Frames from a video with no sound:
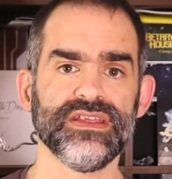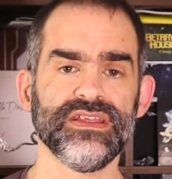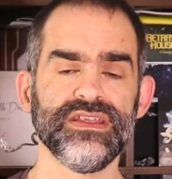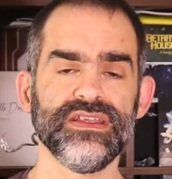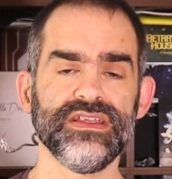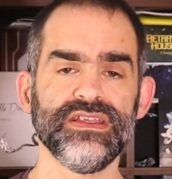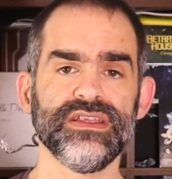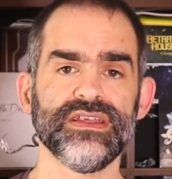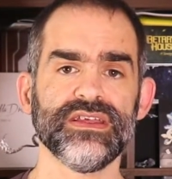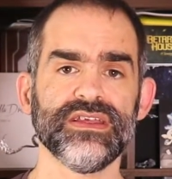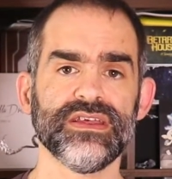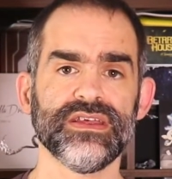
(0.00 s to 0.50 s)

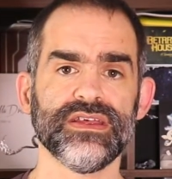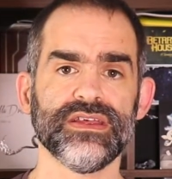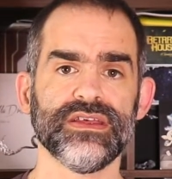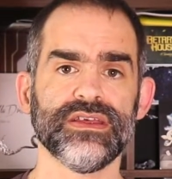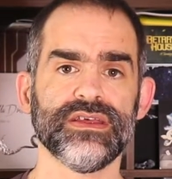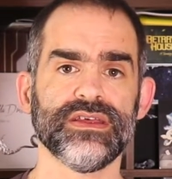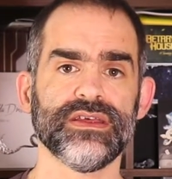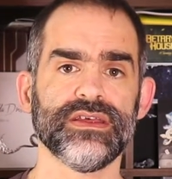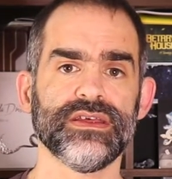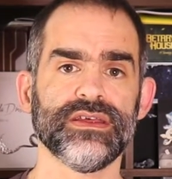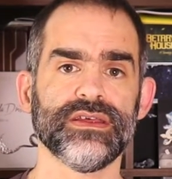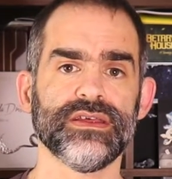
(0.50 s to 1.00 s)
Y
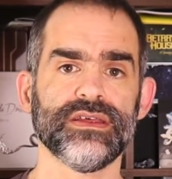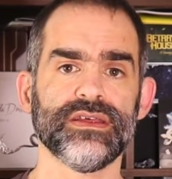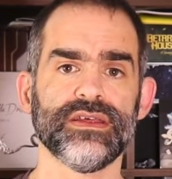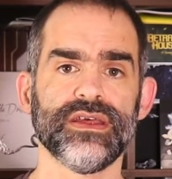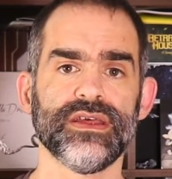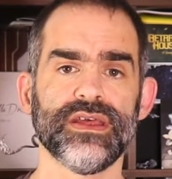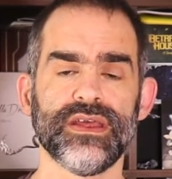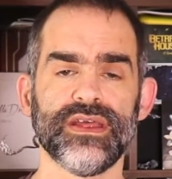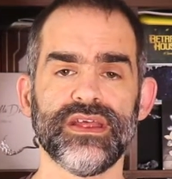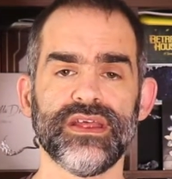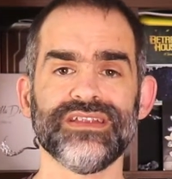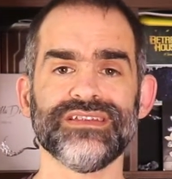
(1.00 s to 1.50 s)

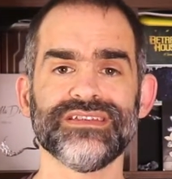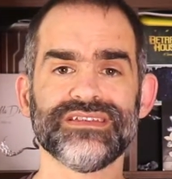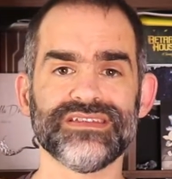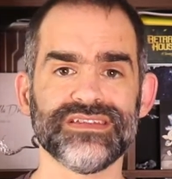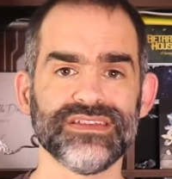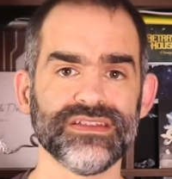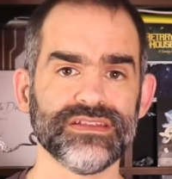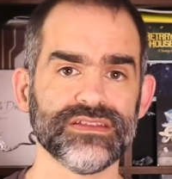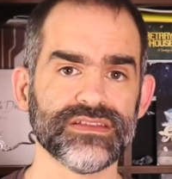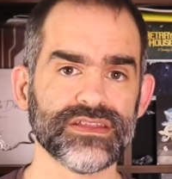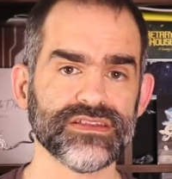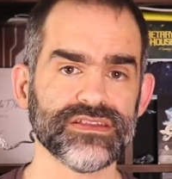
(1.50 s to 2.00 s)
eh, en
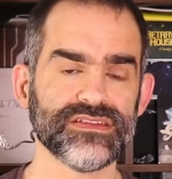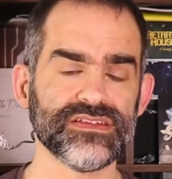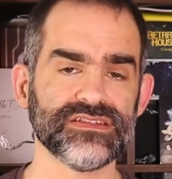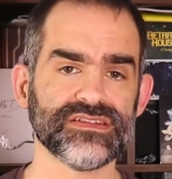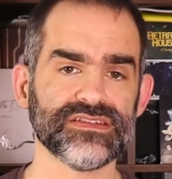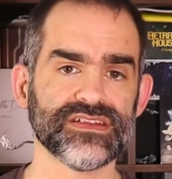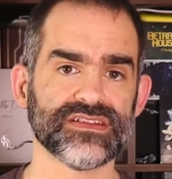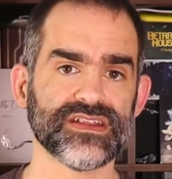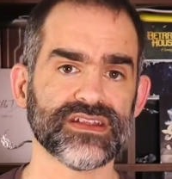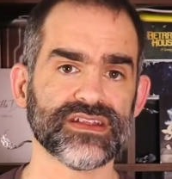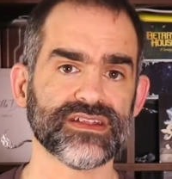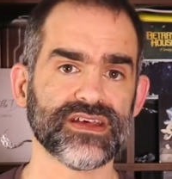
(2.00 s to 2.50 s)
síntesis
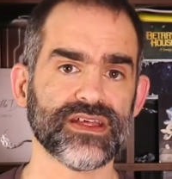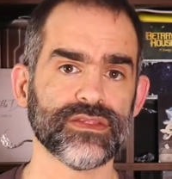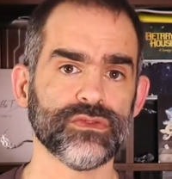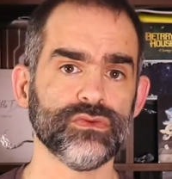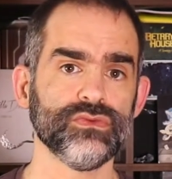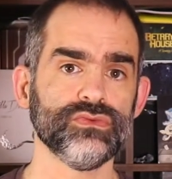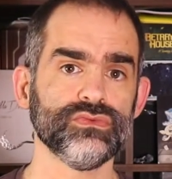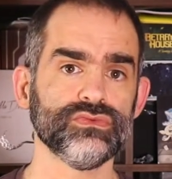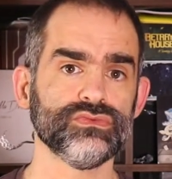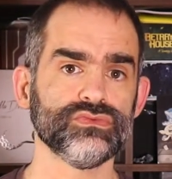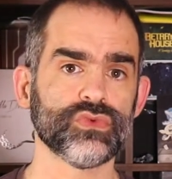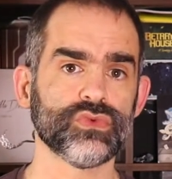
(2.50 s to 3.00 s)
se trata de
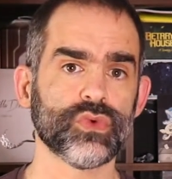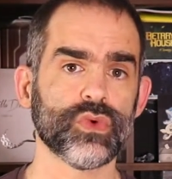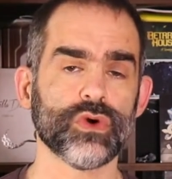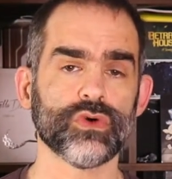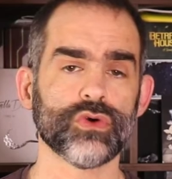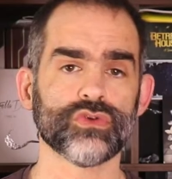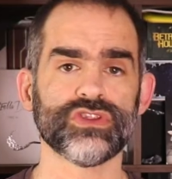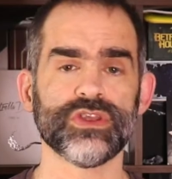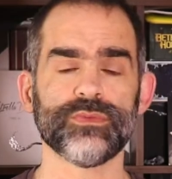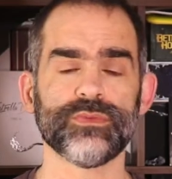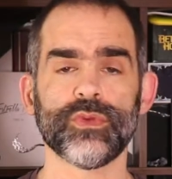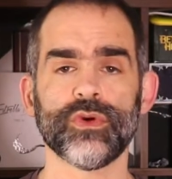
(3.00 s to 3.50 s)
un
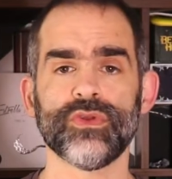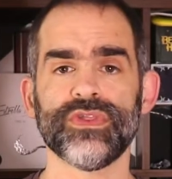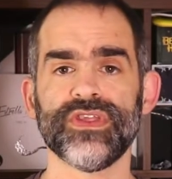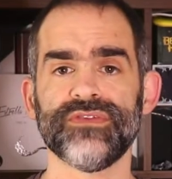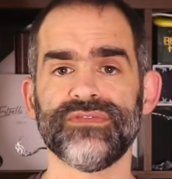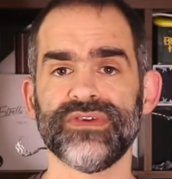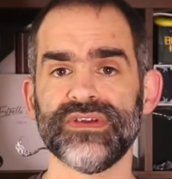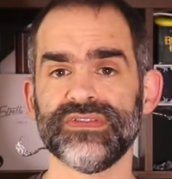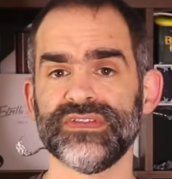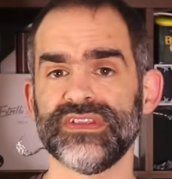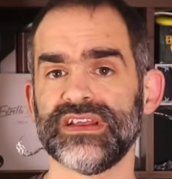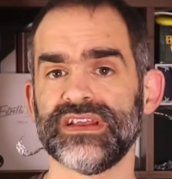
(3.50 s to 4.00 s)
juego tipo
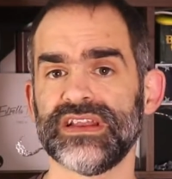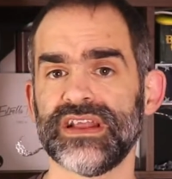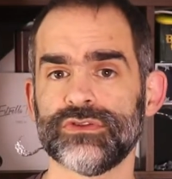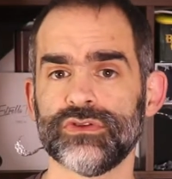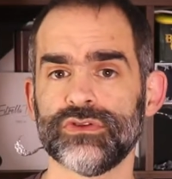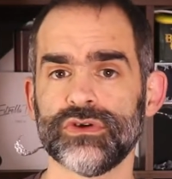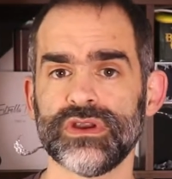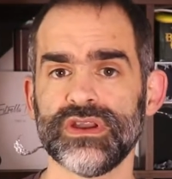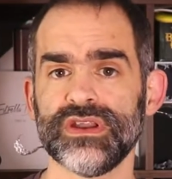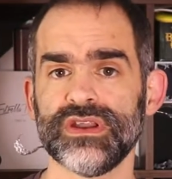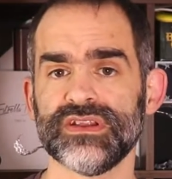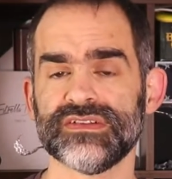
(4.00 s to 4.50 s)
defender la
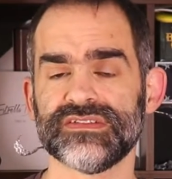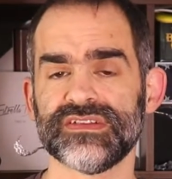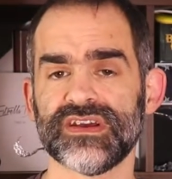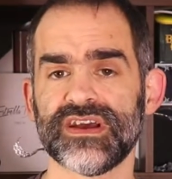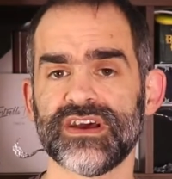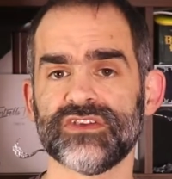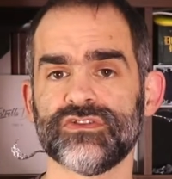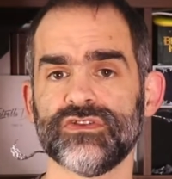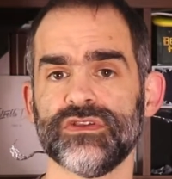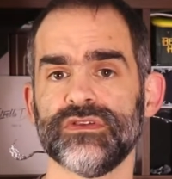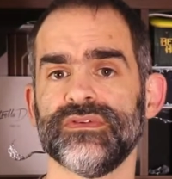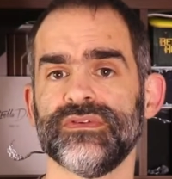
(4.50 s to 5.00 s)
torre, en este
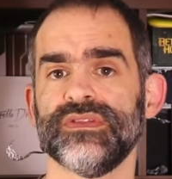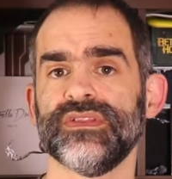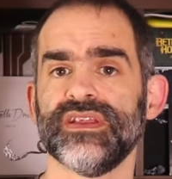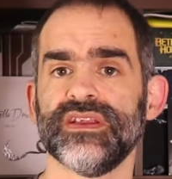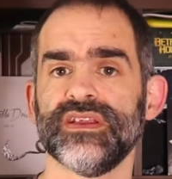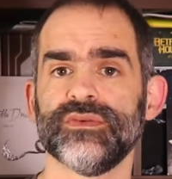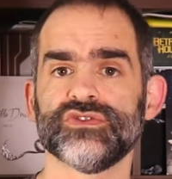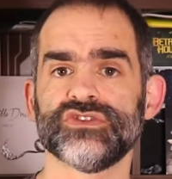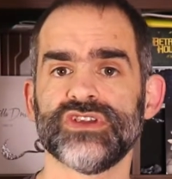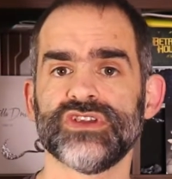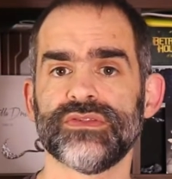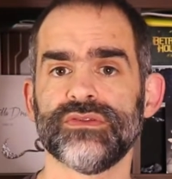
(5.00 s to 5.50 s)
caso
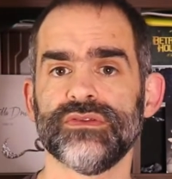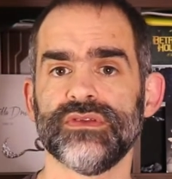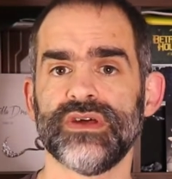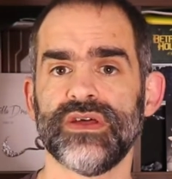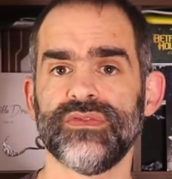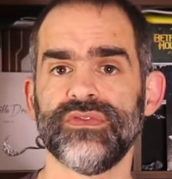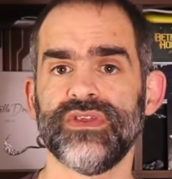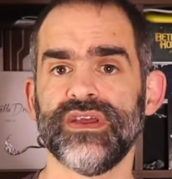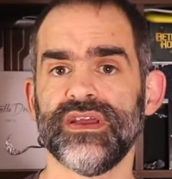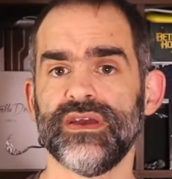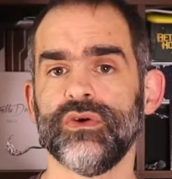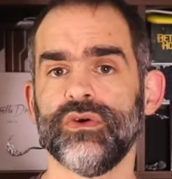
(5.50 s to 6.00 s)
defenderemos la
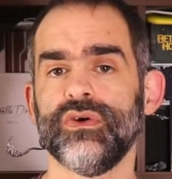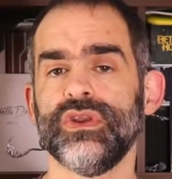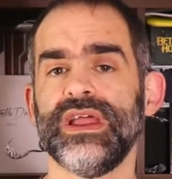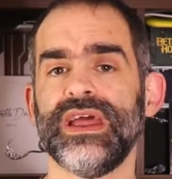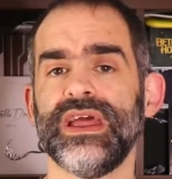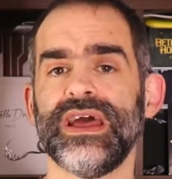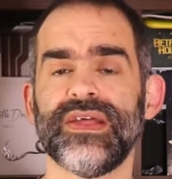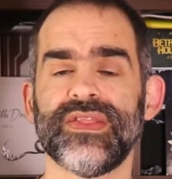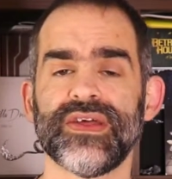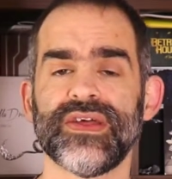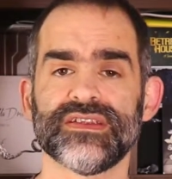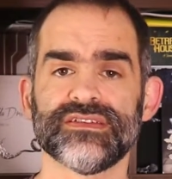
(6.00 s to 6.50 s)
ciudad de
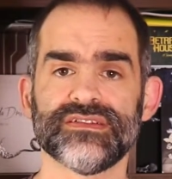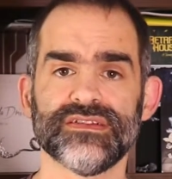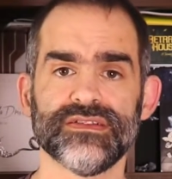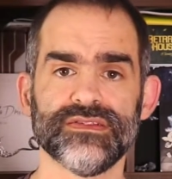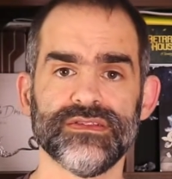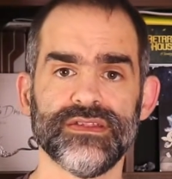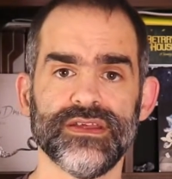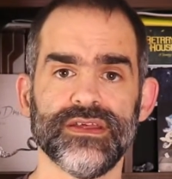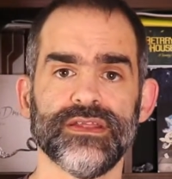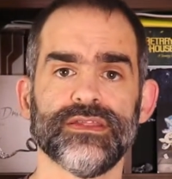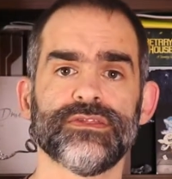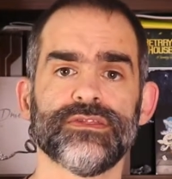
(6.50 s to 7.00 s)
oleadas
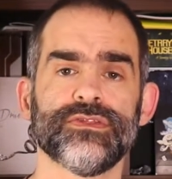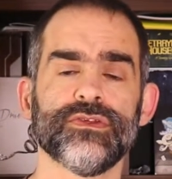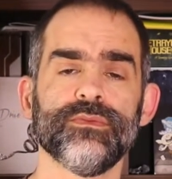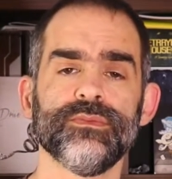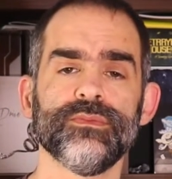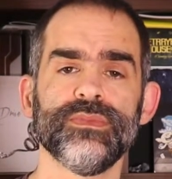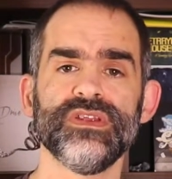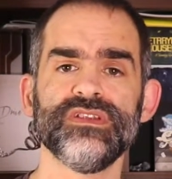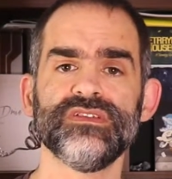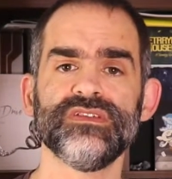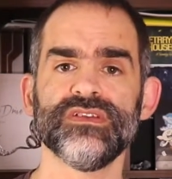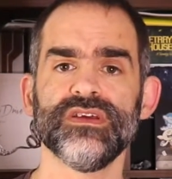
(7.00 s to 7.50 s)
de
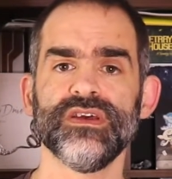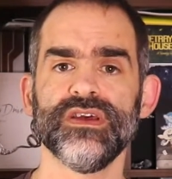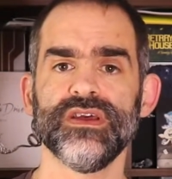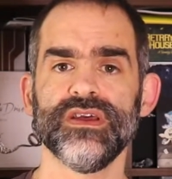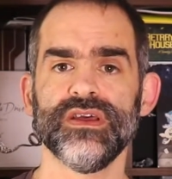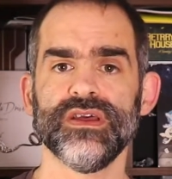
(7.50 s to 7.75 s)
zombies,